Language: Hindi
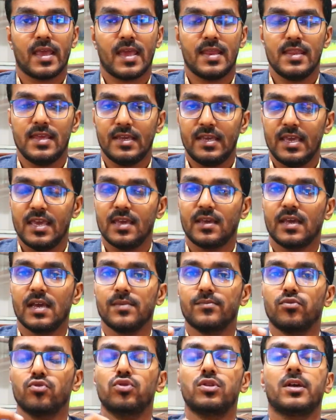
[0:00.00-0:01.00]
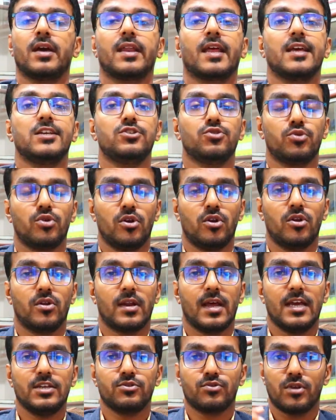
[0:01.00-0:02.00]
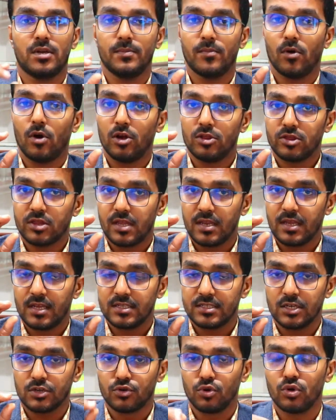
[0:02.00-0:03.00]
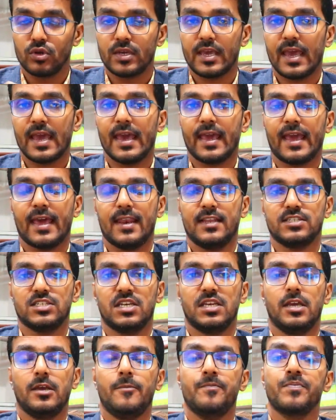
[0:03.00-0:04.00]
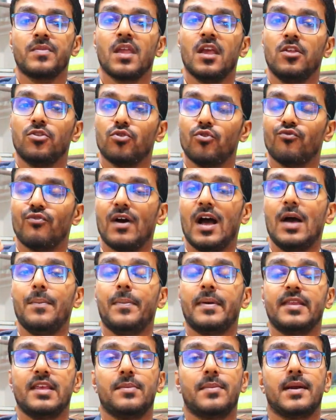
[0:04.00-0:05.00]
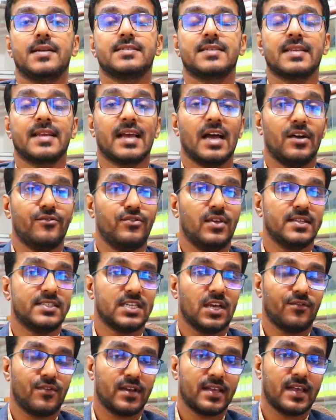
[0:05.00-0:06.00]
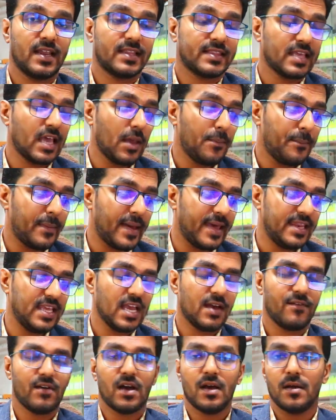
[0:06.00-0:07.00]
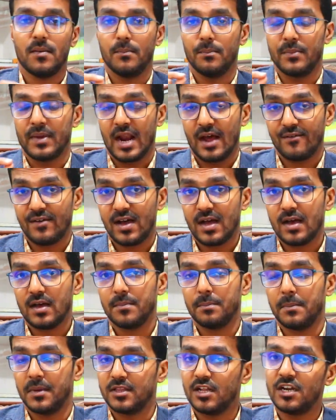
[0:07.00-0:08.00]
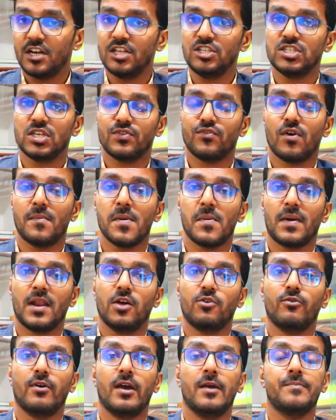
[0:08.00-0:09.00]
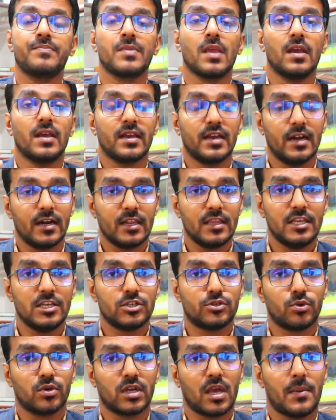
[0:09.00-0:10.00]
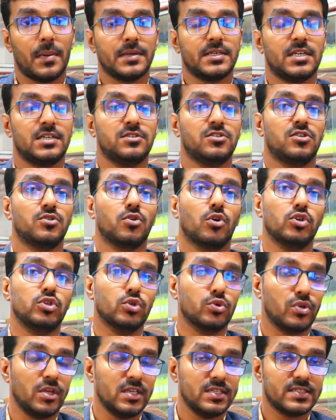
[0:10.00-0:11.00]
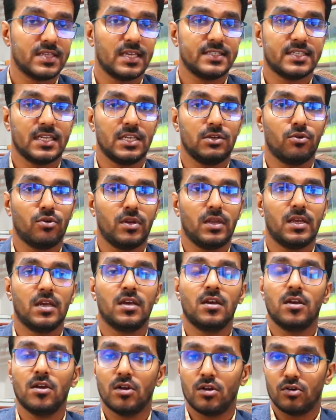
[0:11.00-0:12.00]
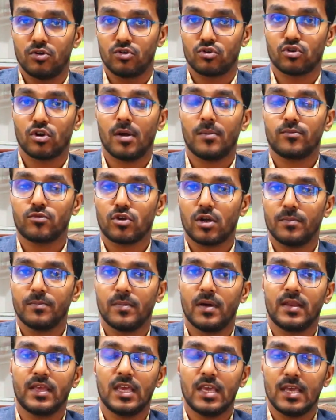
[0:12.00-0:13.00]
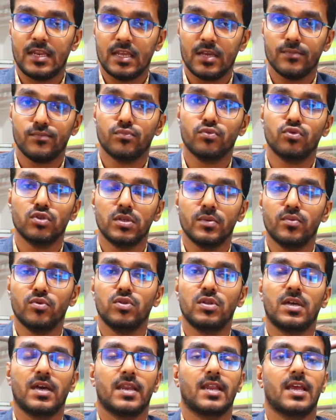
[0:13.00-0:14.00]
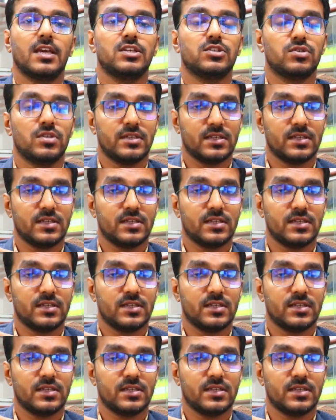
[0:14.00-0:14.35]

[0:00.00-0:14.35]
है यानी कि एक एक बूंद करके यूरिन हो रहा है यूरिन बहुत तरीके से रुक गया है कहना चाहिए तो वहाँ पर ये मेडिसिन काफ़ी अच्छा वर्क करता है पैरियावा ब्रावा मदर टिंचर फॉर्म में पड़ा हुआ है किडनी स्टोन के पेशेंट उनको यूरिन सही से नहीं हो रही है ड्रॉप ड्रॉप करके यानी कि बूंद बूंद करके